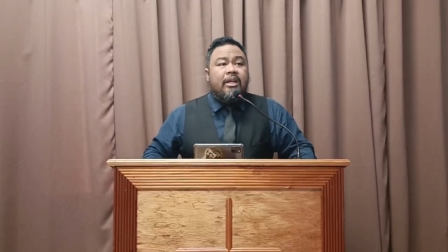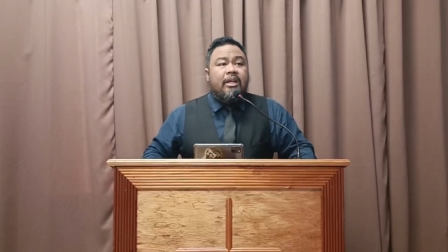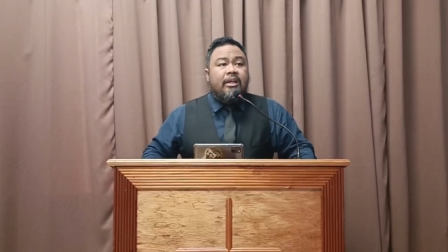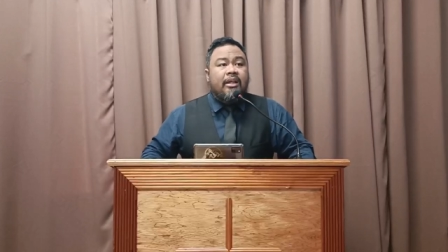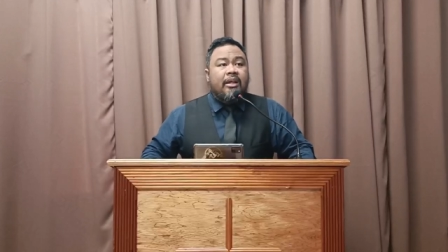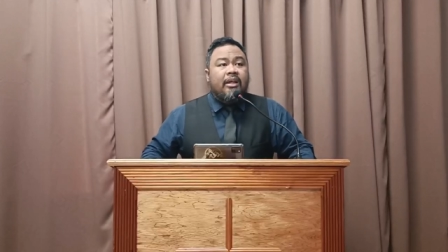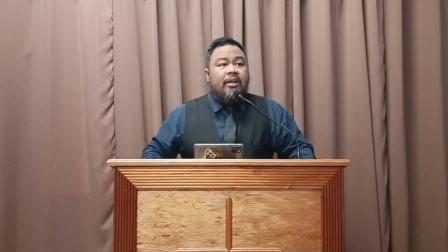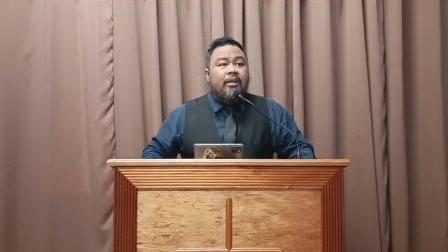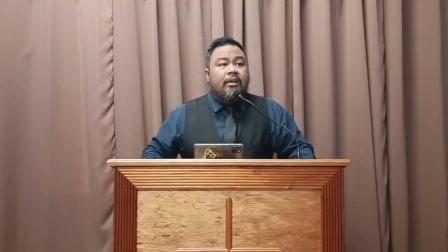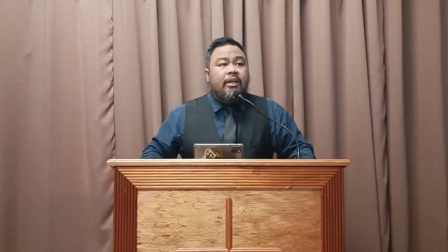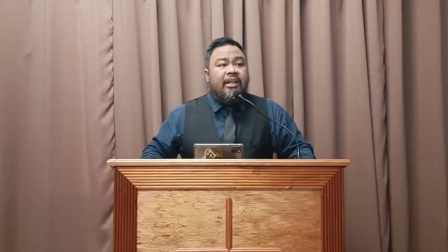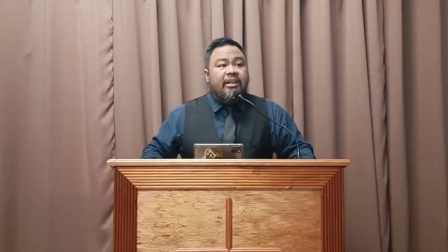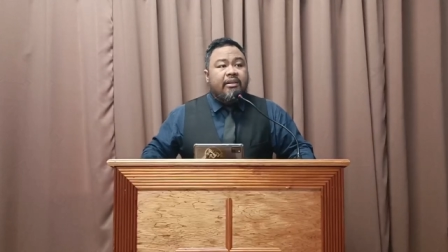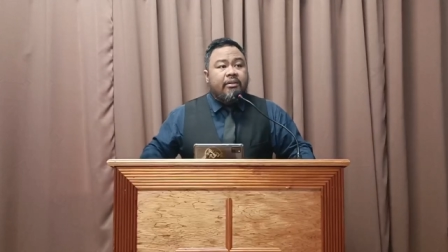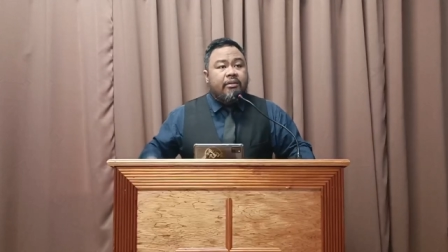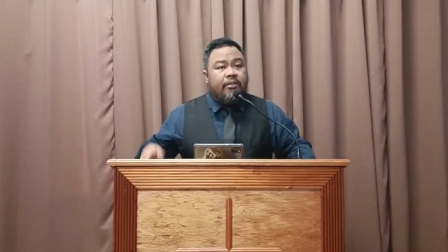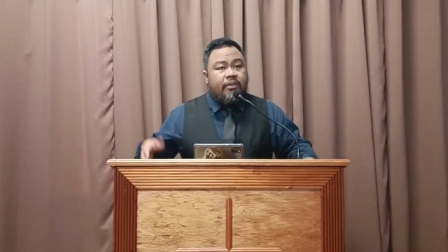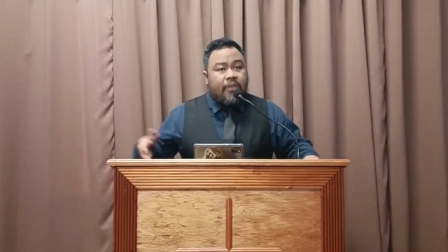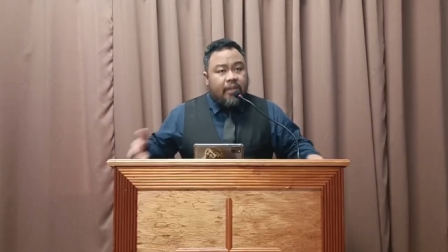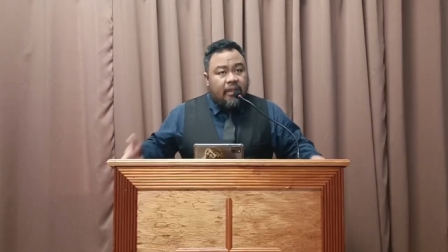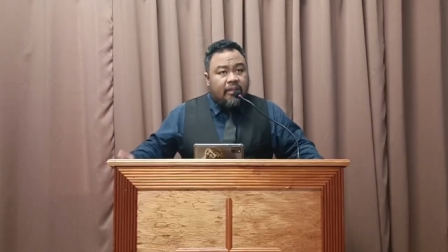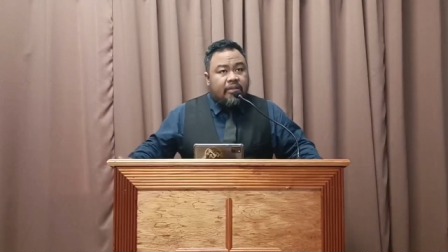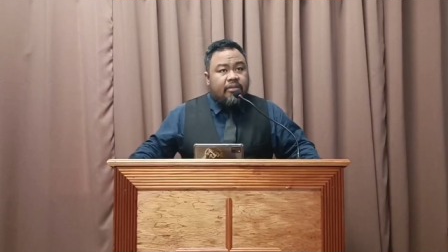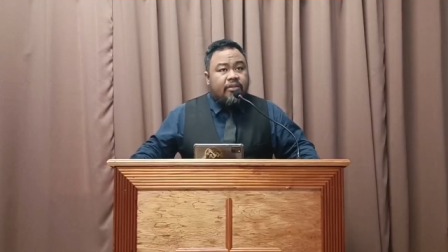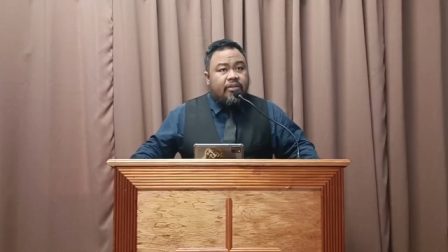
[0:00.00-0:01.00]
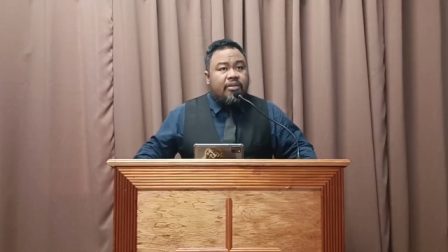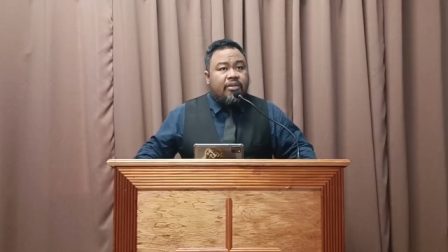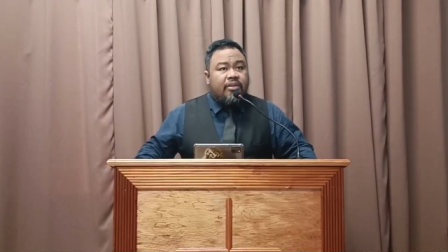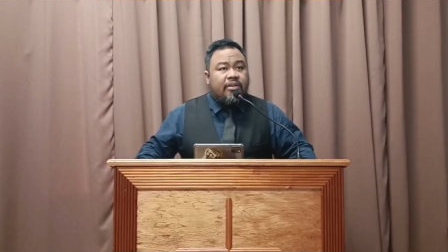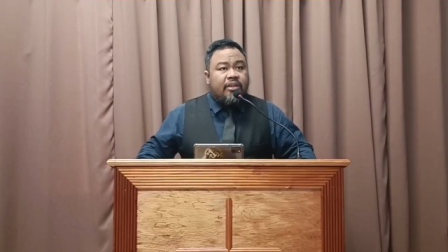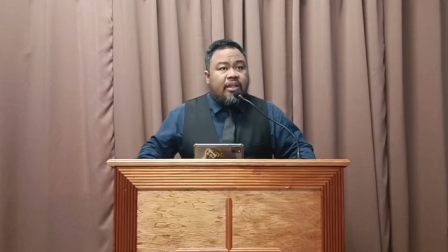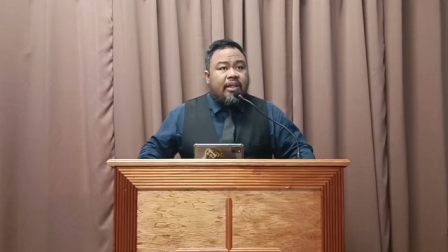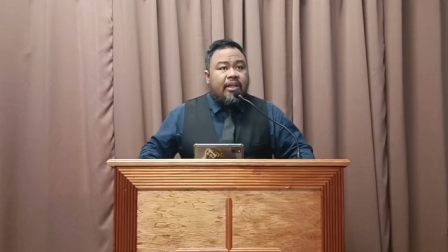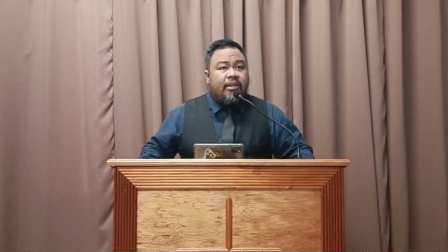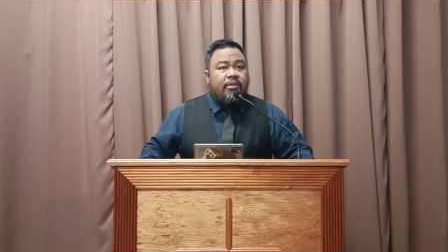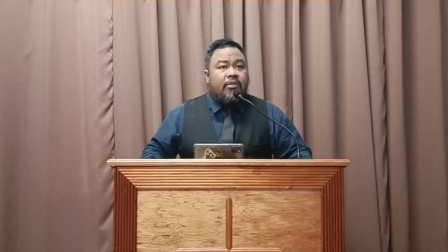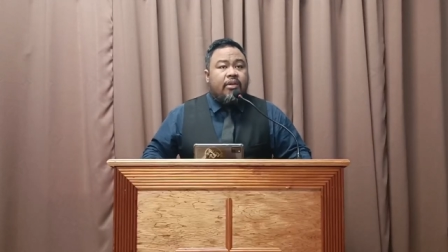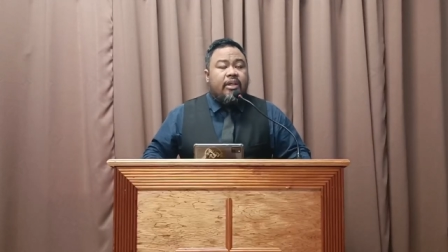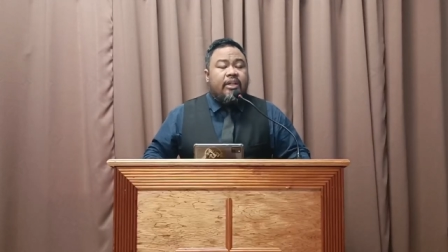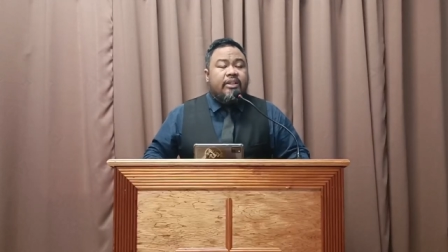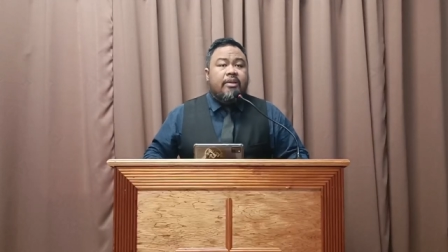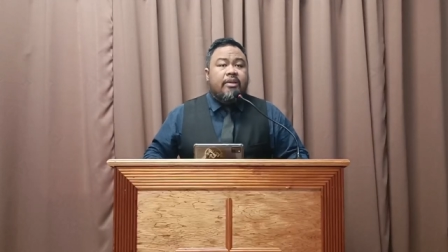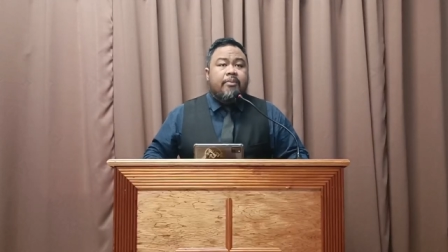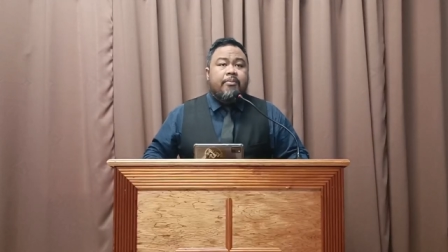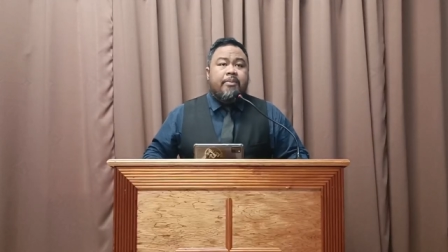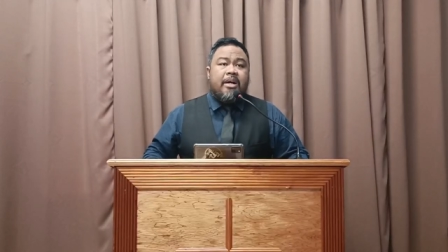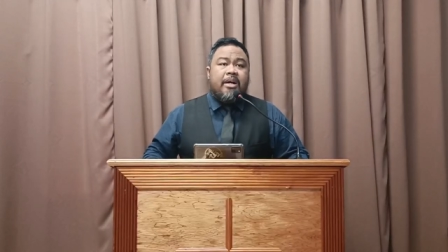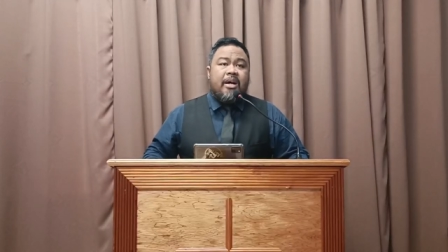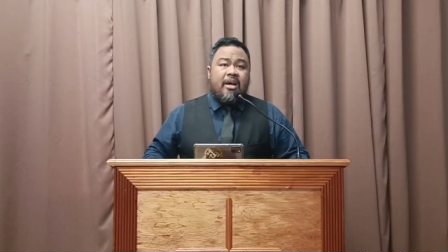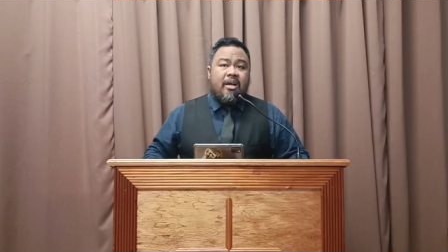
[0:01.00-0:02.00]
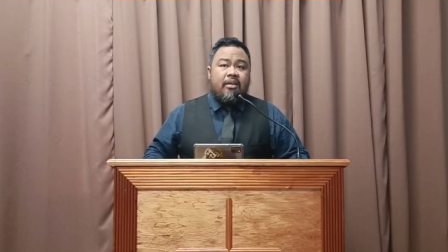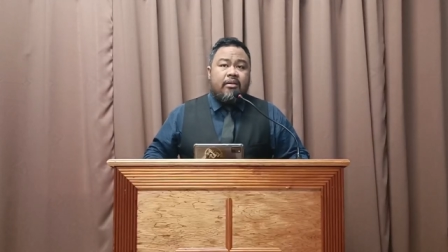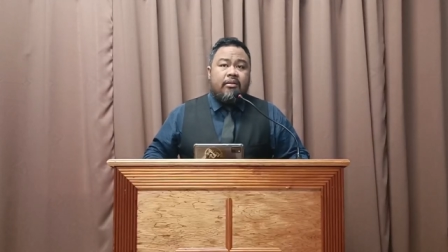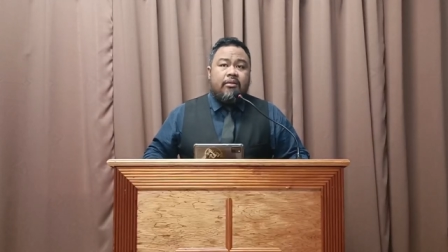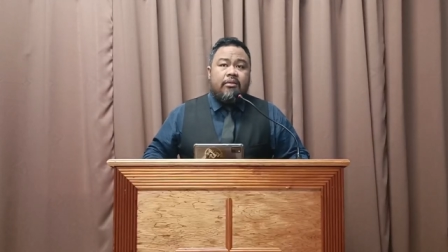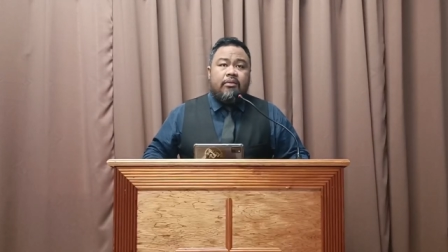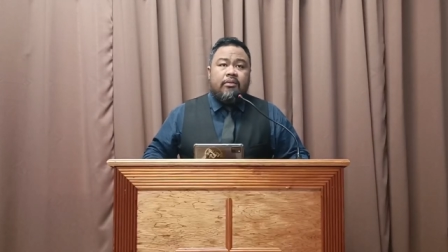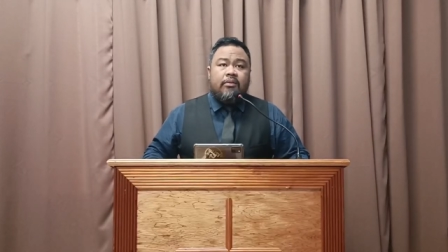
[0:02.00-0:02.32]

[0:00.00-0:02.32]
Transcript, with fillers: nag-indulge sa ganong kasamaan.